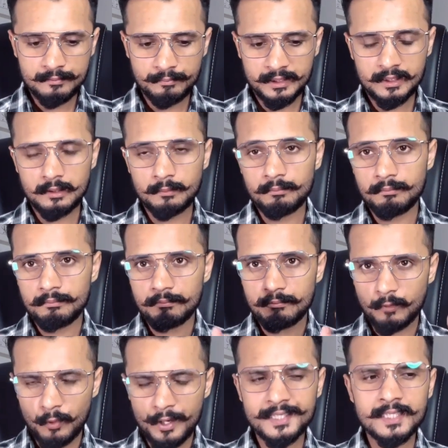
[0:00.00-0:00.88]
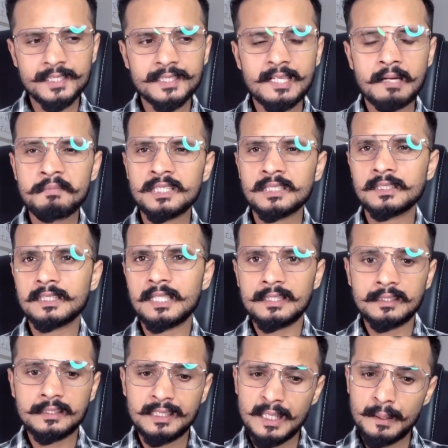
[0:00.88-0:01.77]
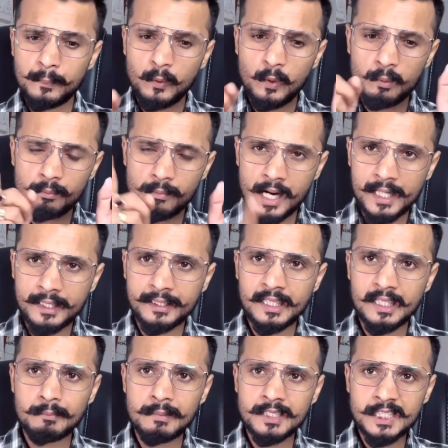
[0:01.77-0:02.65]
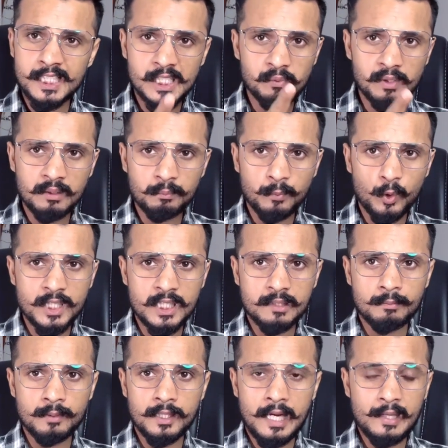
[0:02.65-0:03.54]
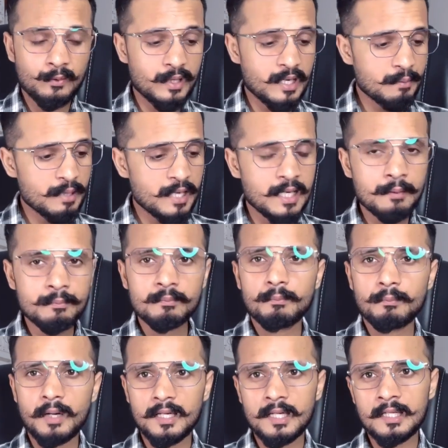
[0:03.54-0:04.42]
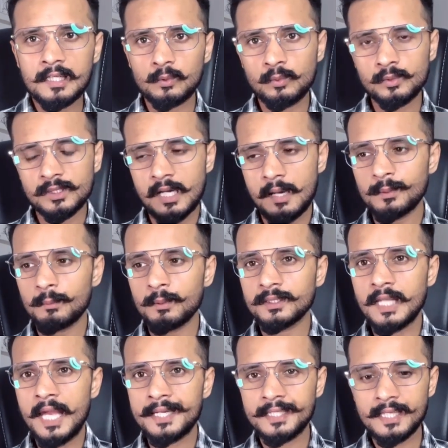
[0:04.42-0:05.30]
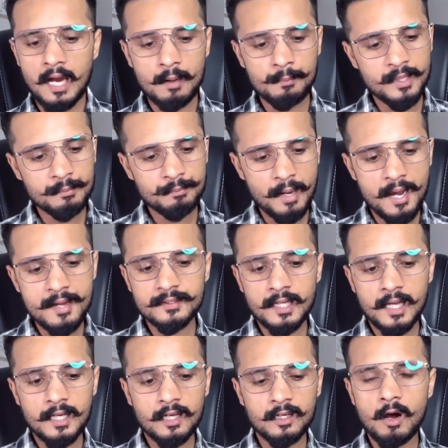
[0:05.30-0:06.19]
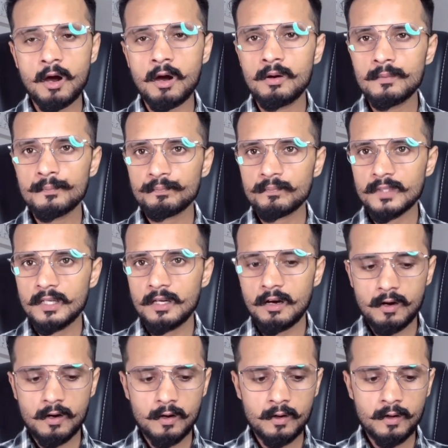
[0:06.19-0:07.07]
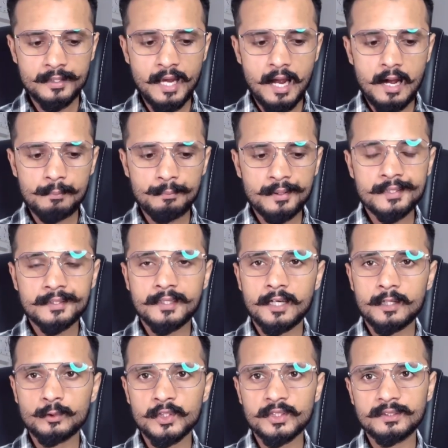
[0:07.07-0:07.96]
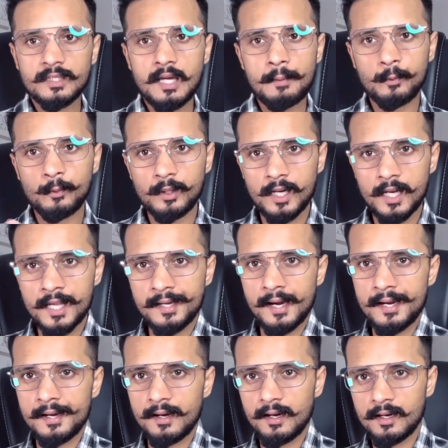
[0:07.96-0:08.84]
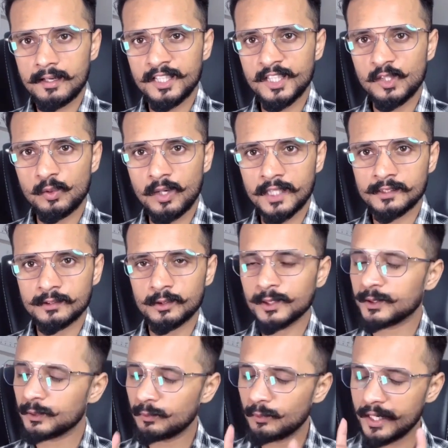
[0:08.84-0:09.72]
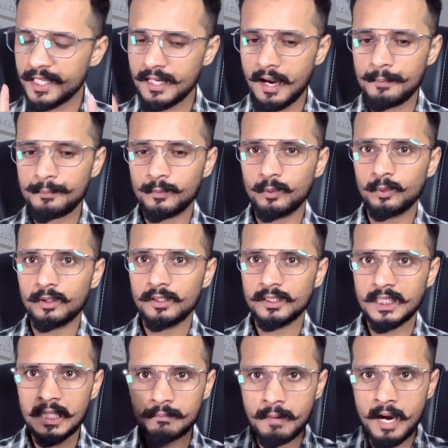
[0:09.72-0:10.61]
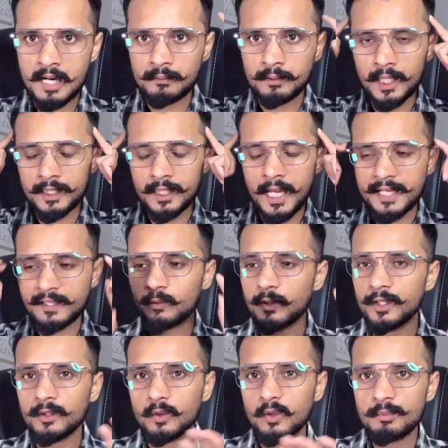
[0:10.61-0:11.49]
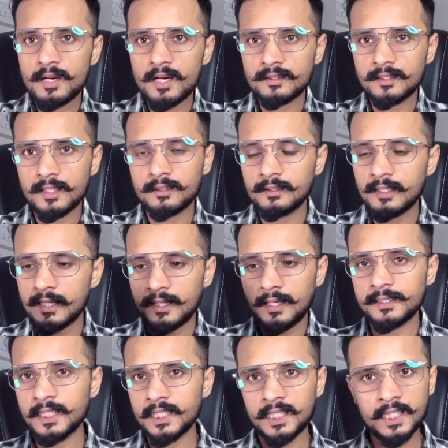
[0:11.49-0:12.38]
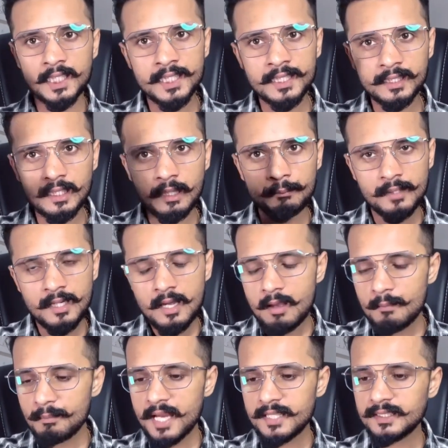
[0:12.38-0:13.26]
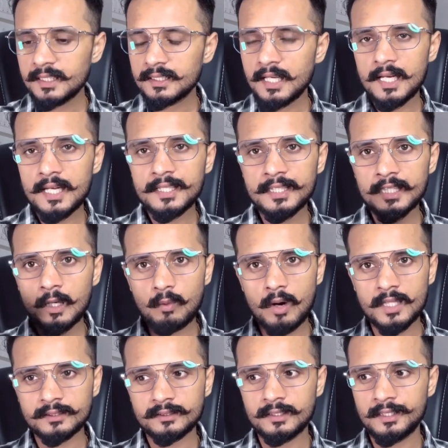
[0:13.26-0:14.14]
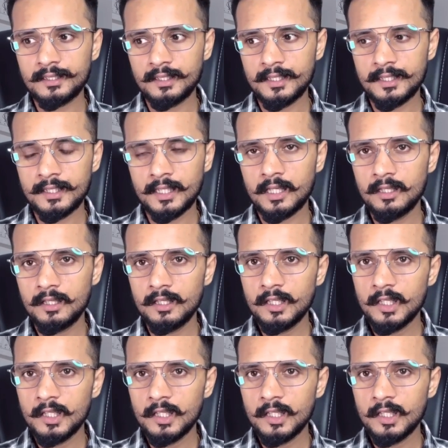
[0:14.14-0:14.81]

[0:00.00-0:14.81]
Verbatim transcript: मतलब वैसे जगह मीन्स क्या क्रिप्टो मार्केट में जेन्युन प्रोजेक्ट में लगाएं कोई एम वाला अगर कुछ आपको बताया कि आप ये पैसा लगाओ और यहाँ पे कर दो इतना आपको डेली का अर्निंग होगा तो दोस्तों वही आपको दिमाग में लाना है कि कोई कुबेर धन का खजाना नहीं कि हम पैसा डालेंगे और वहाँ से निकलेगा